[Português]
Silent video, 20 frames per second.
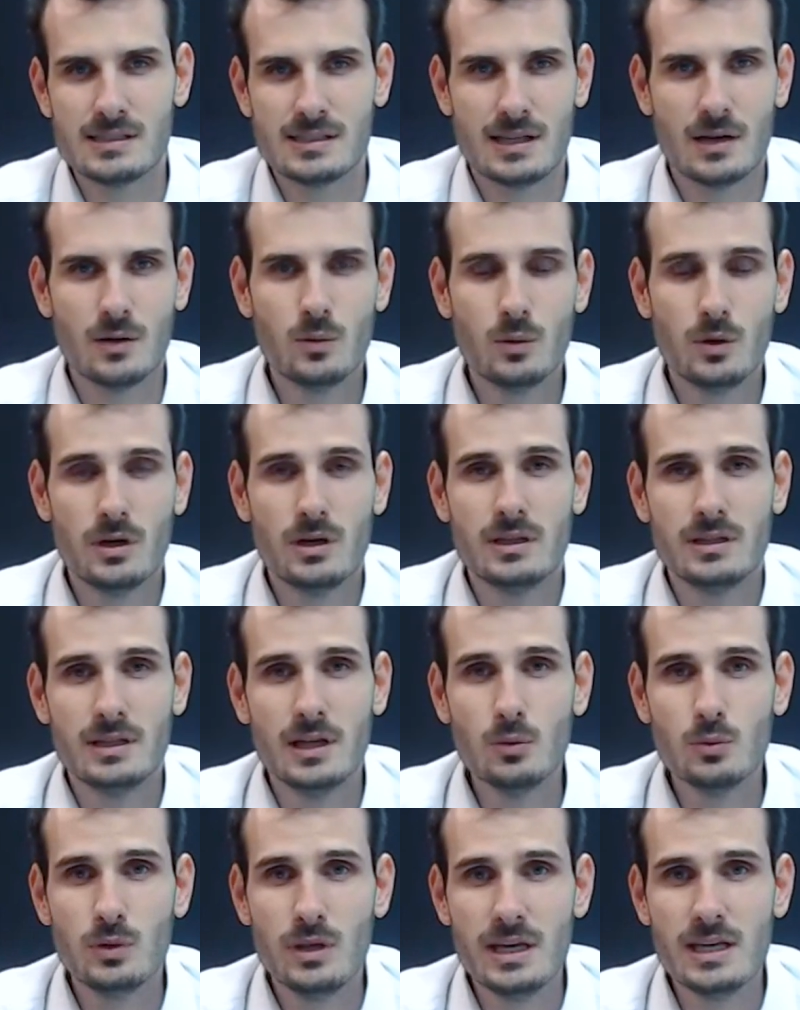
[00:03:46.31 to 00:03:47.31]
Então,
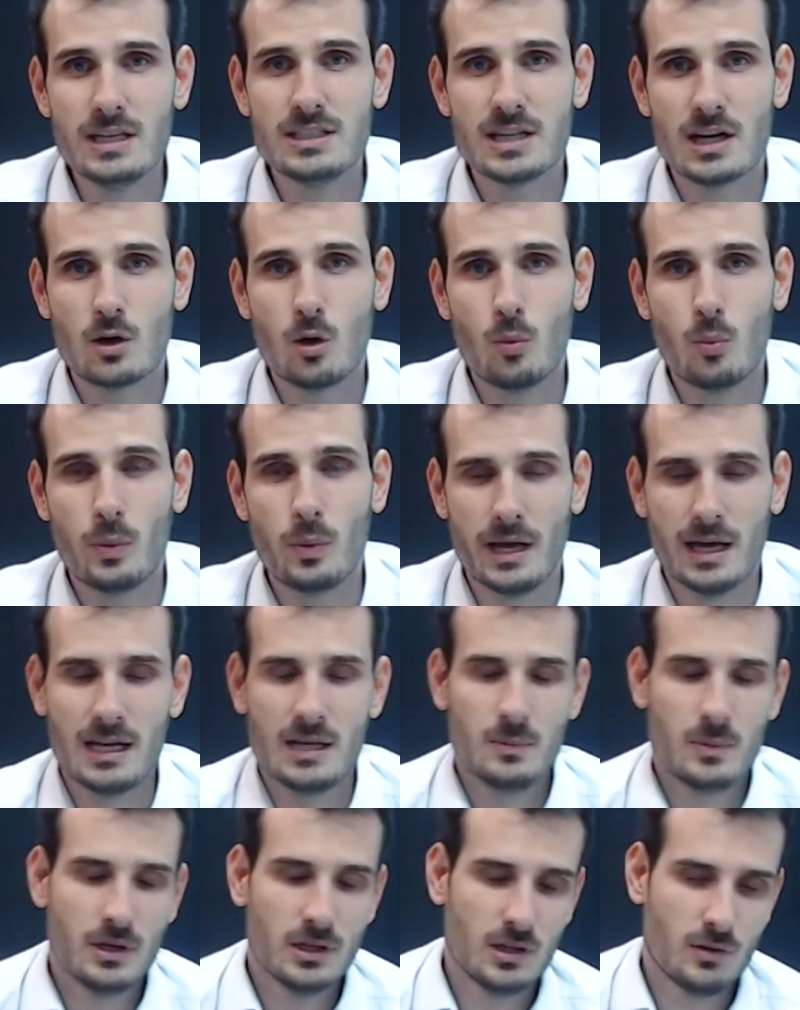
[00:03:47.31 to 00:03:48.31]
não deixe de acompanhar,
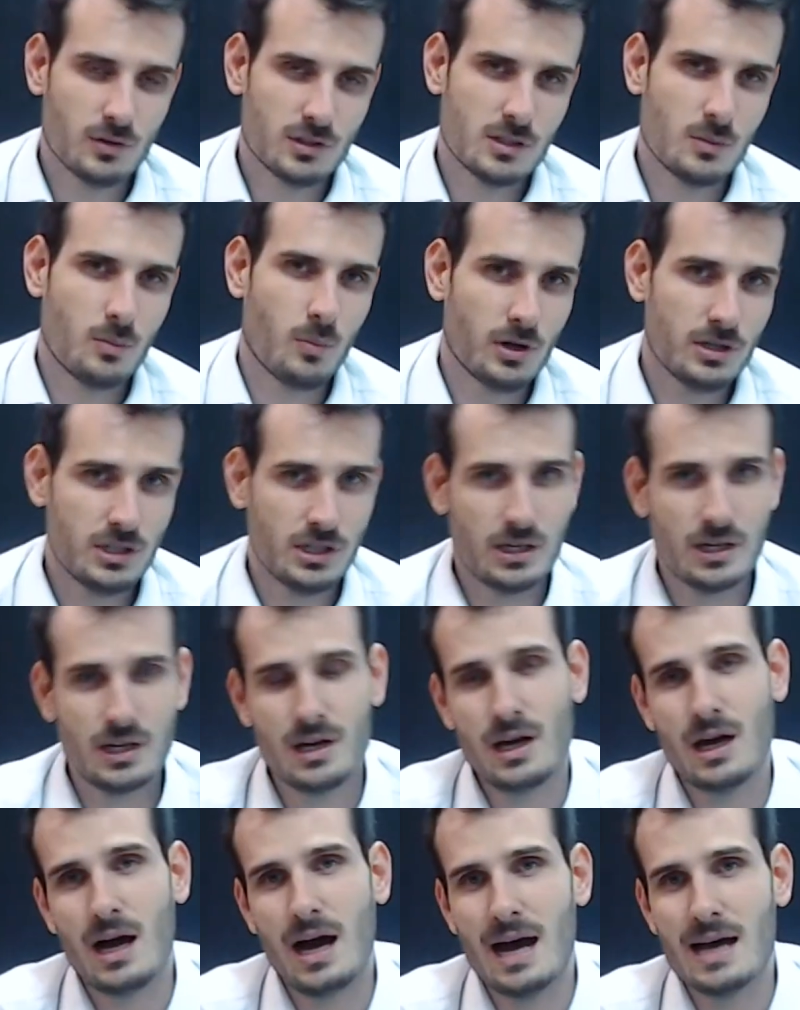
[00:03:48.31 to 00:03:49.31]
lembrando que você pode
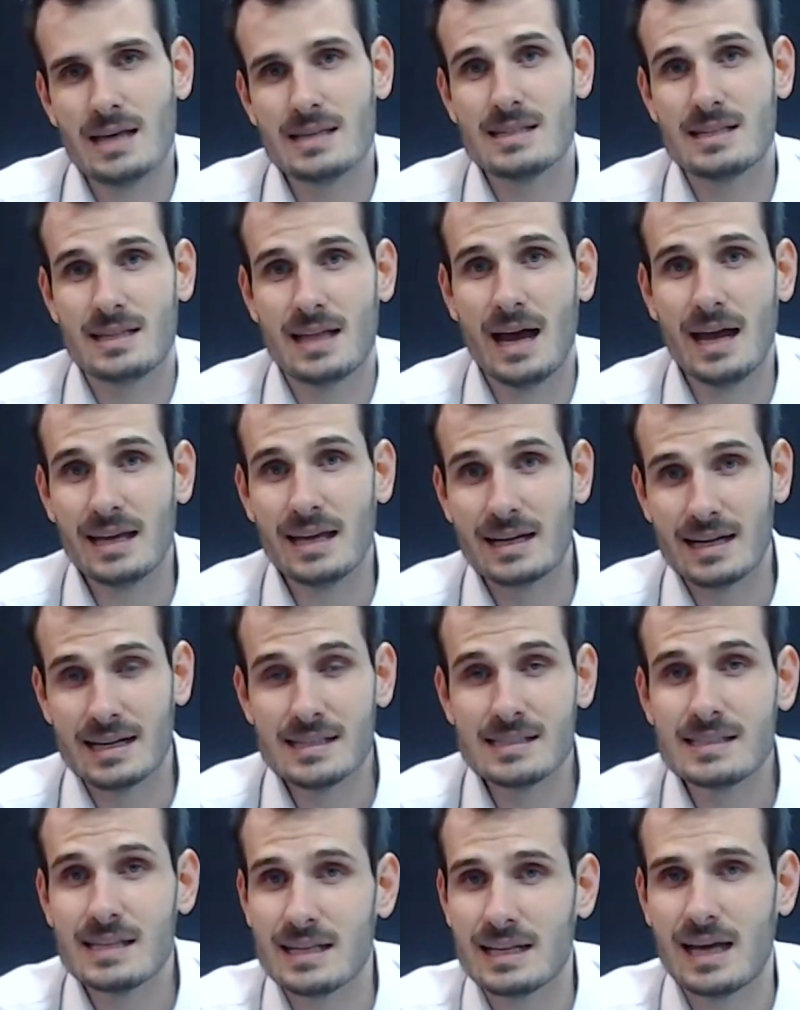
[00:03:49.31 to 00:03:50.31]
assinar e
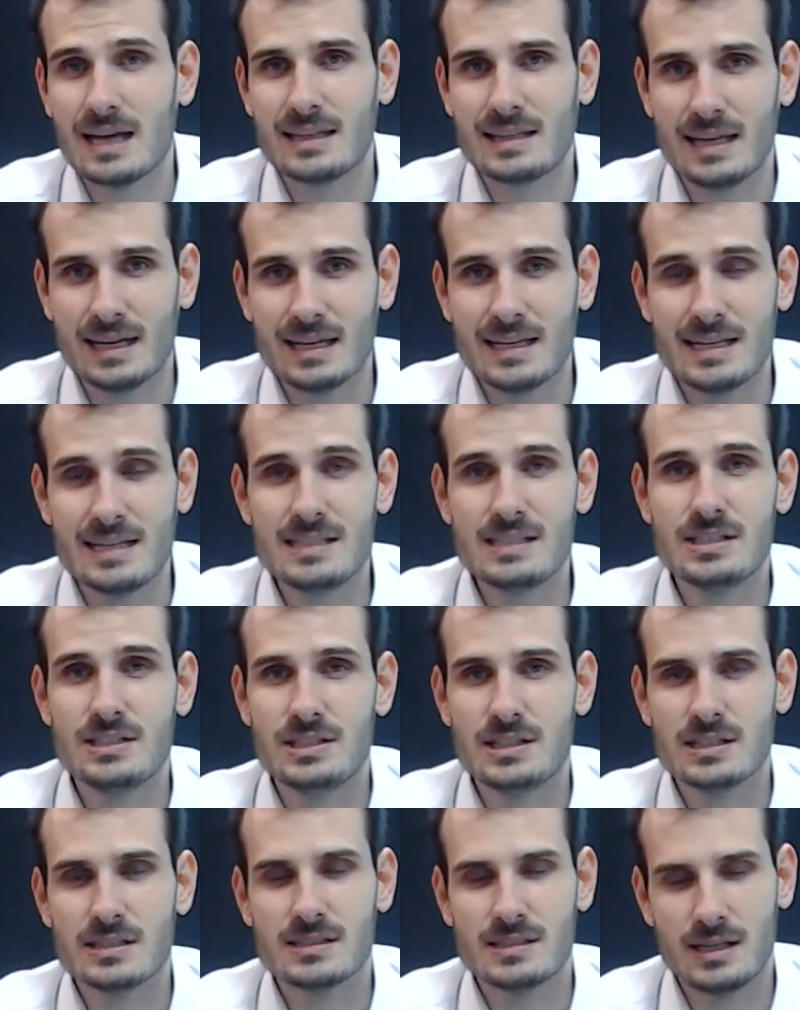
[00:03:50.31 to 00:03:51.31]
cancelar até 15
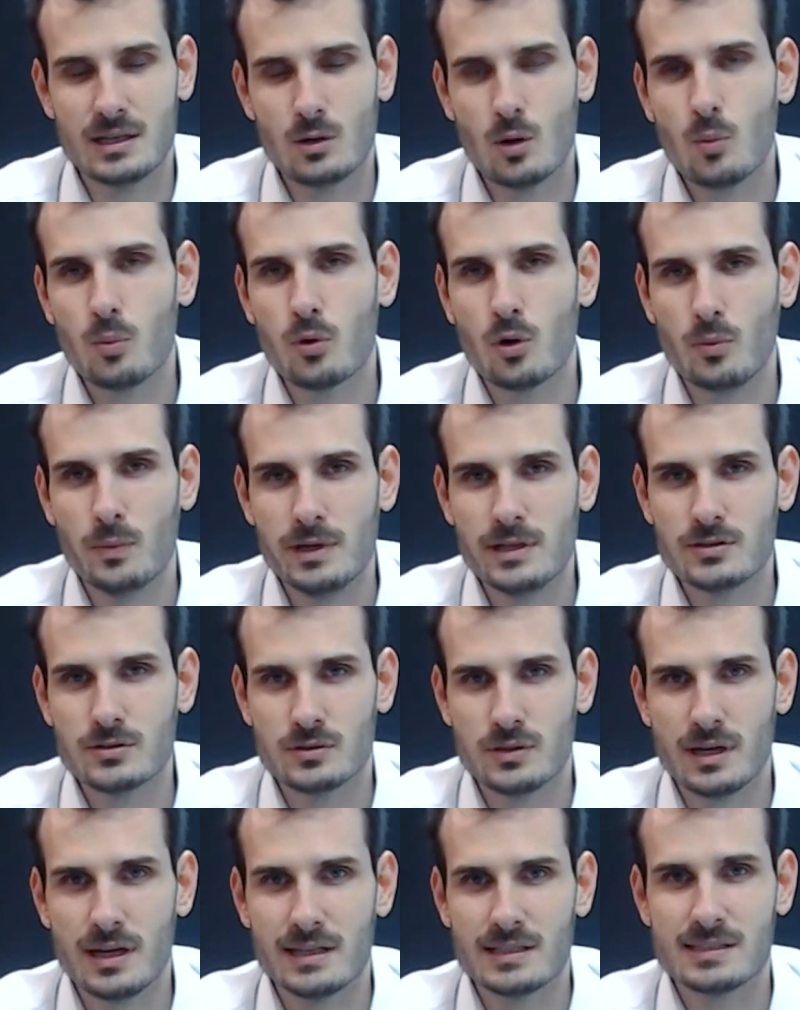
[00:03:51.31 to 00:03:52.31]
dias sem
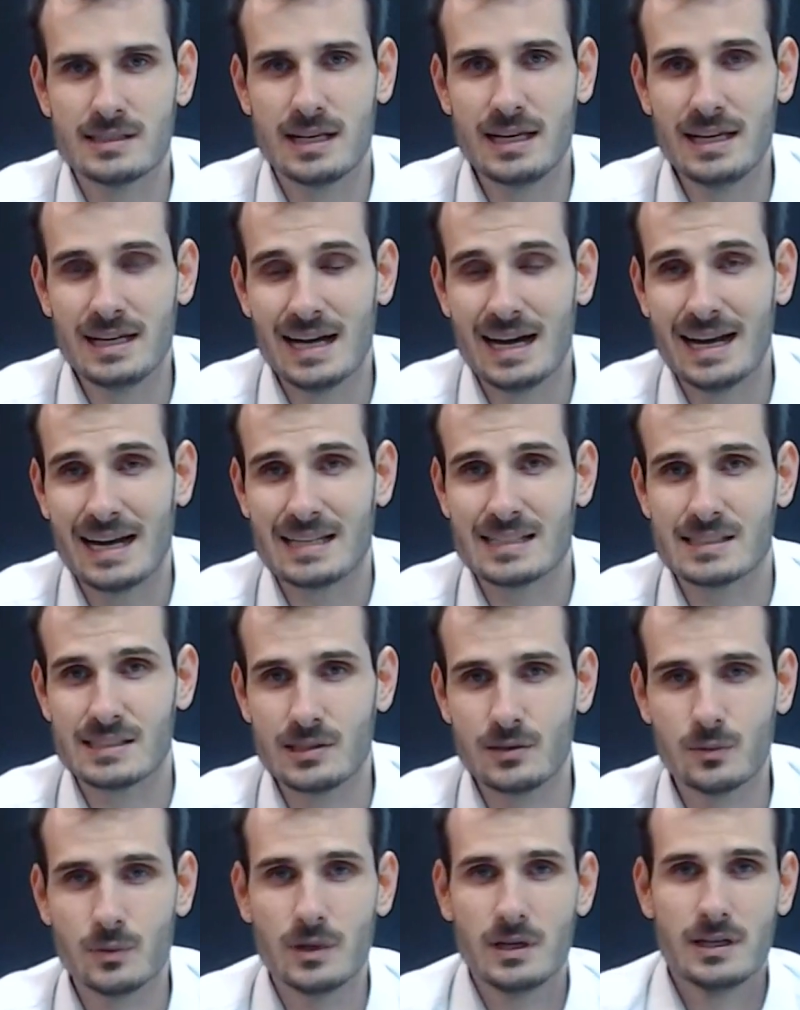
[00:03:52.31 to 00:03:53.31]
compromisso, né? sem
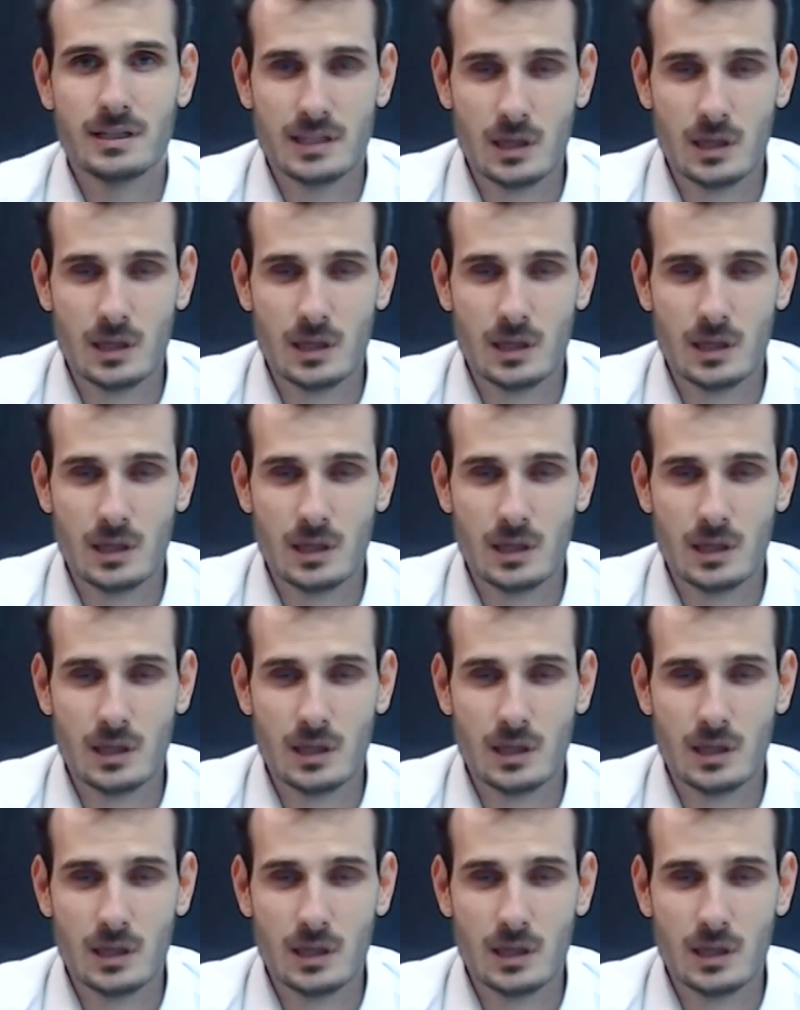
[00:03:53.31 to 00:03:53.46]
enganação.